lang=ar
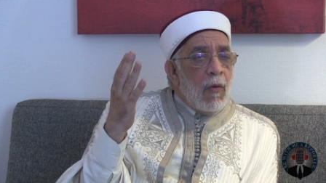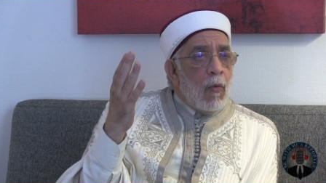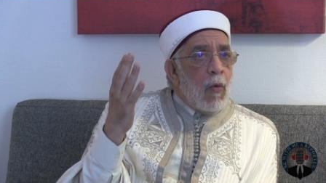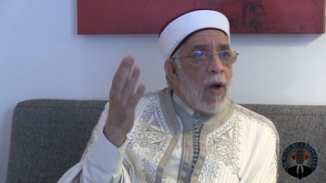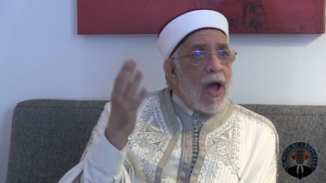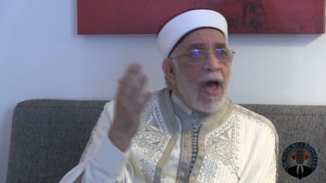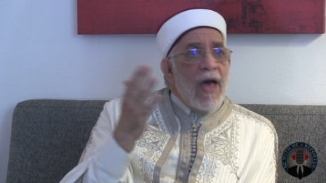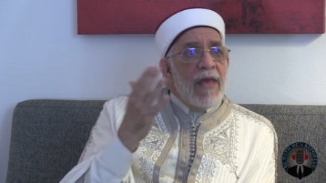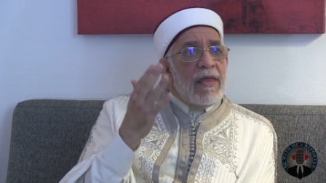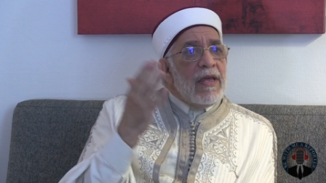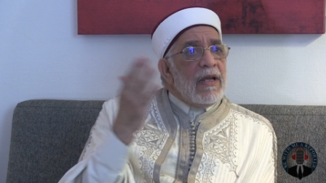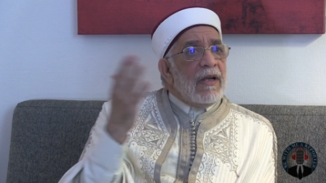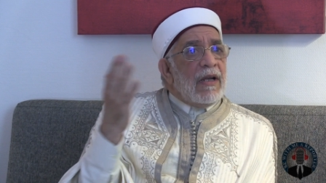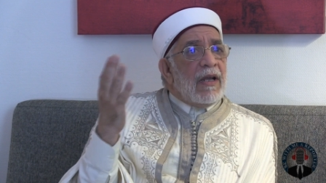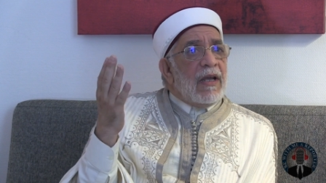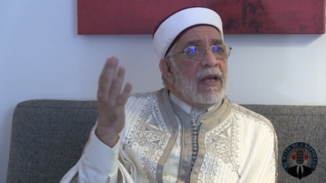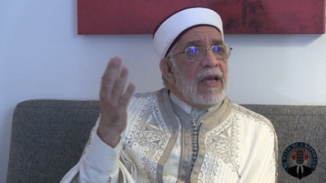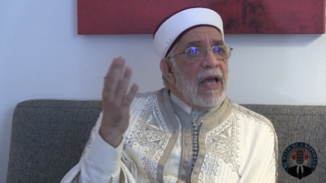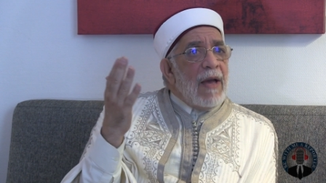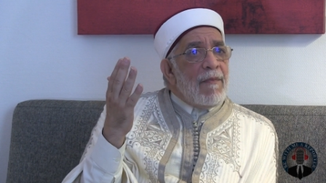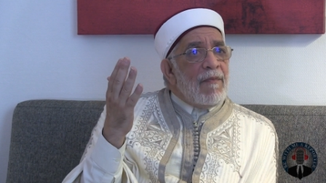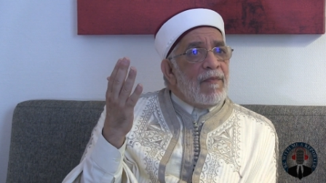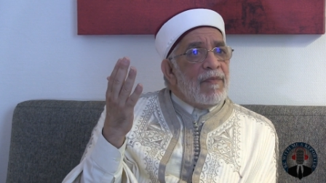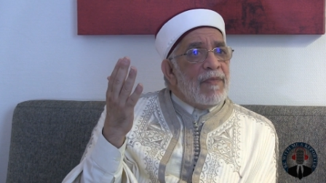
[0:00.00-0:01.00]
وهذه
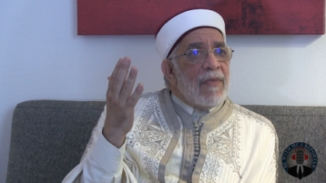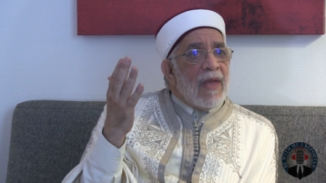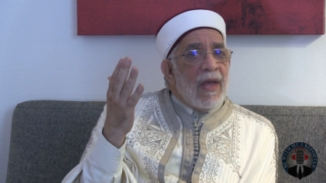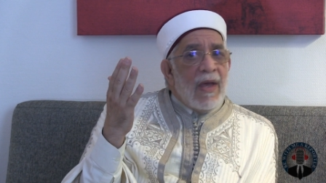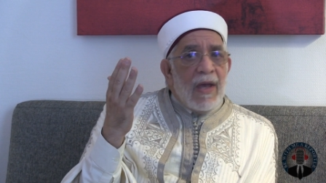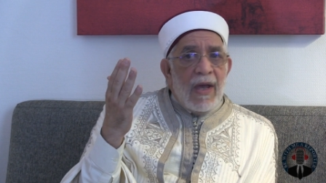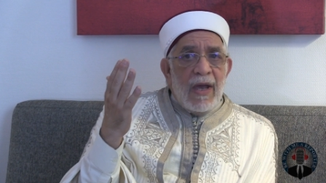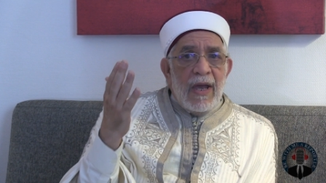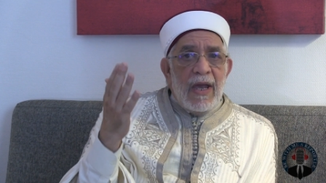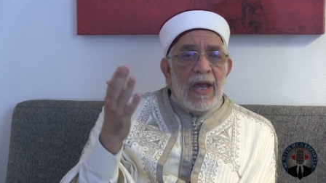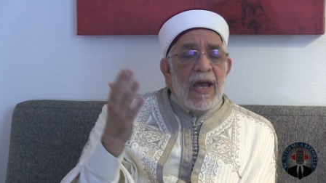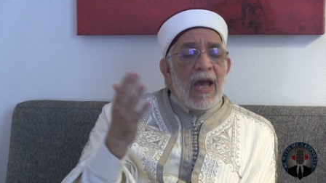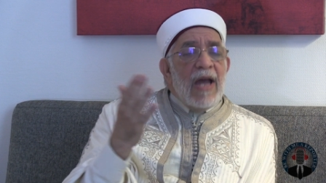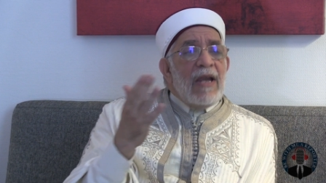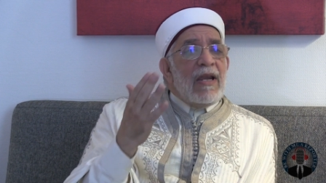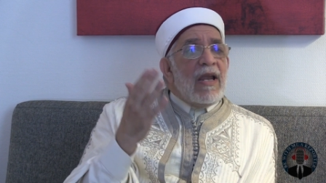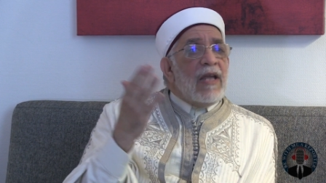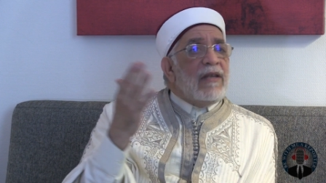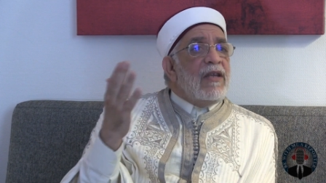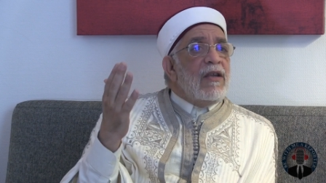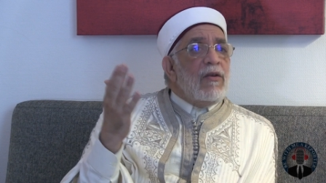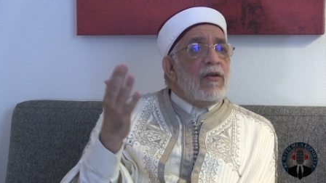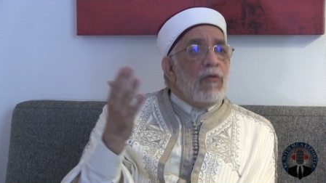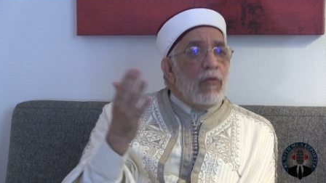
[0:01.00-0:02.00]
القيم هي
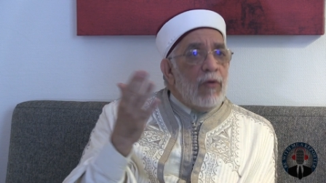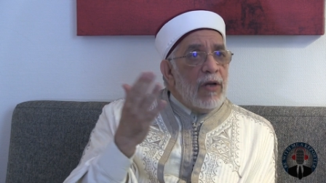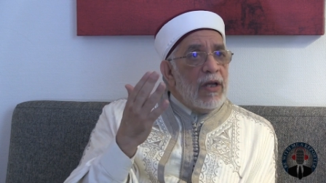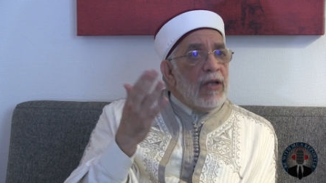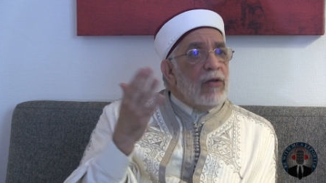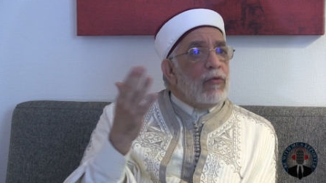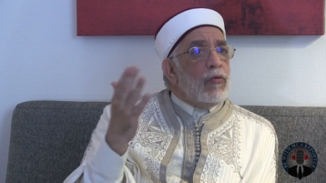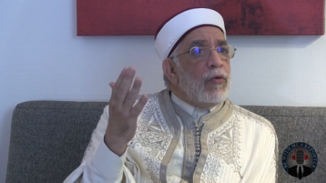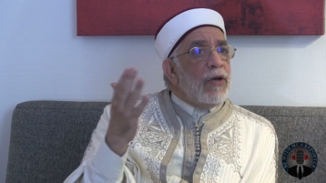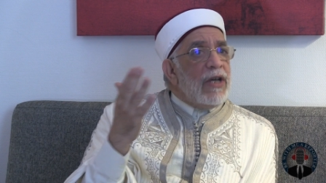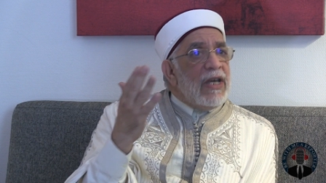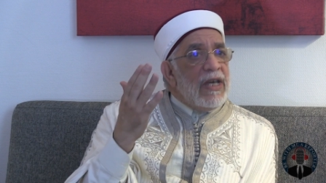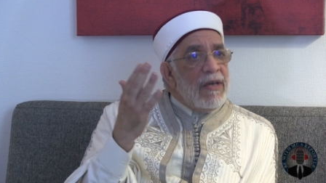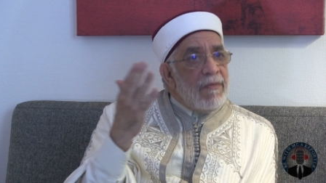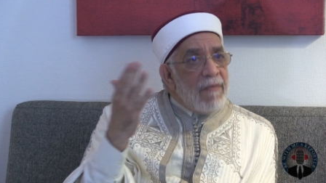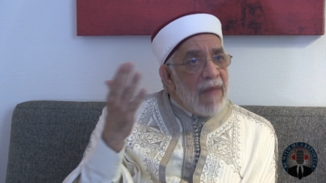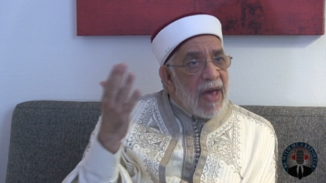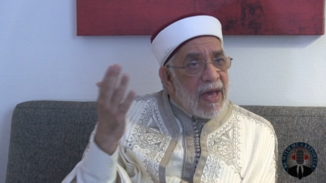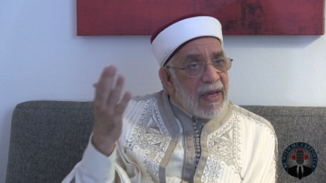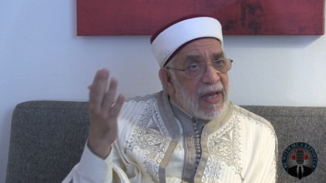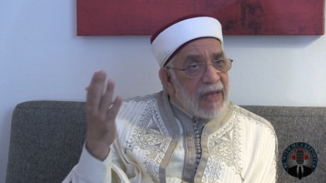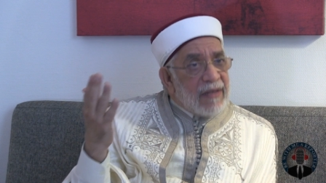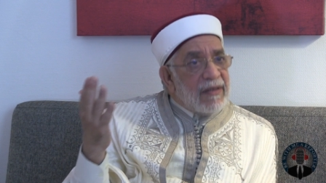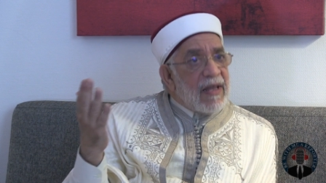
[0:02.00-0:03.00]
التي نريد
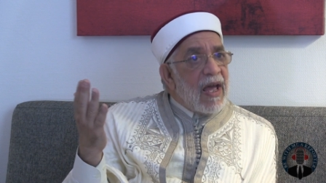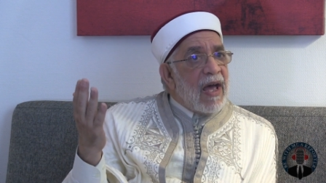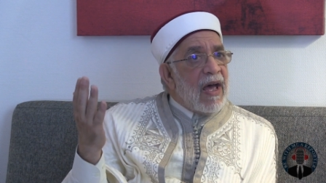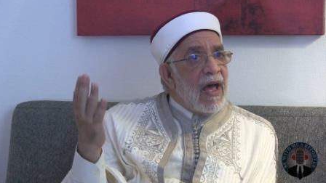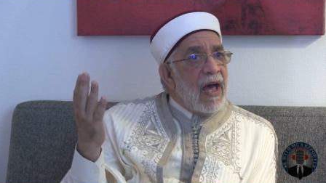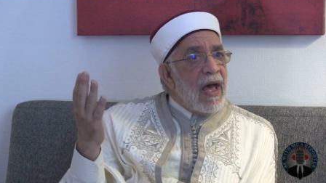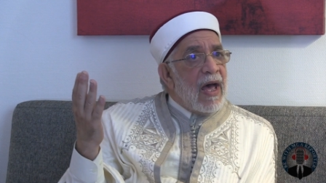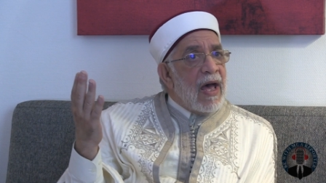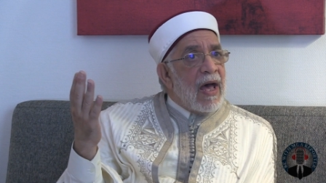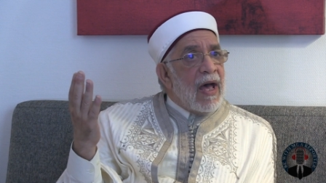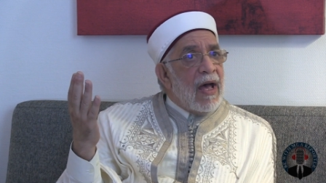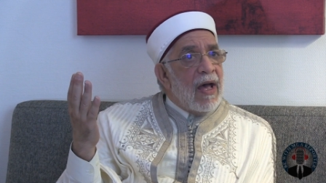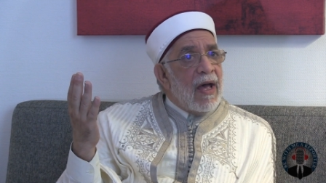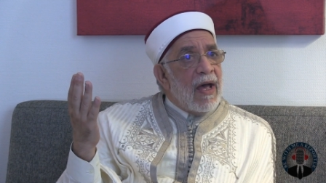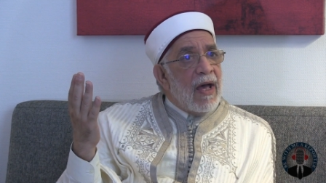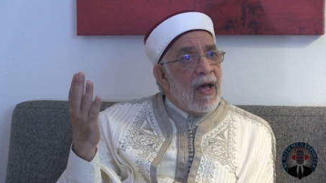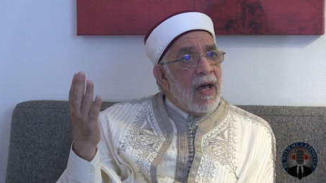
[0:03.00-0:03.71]
حمايتها